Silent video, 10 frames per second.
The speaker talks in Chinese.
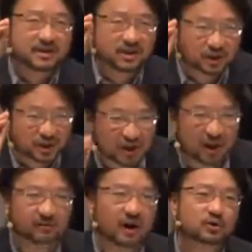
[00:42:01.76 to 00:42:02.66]
这个信
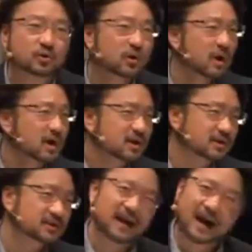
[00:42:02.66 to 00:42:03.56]
仰当中，
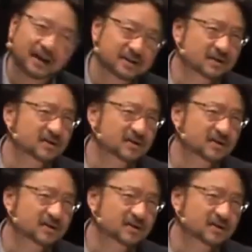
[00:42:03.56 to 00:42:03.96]
你才是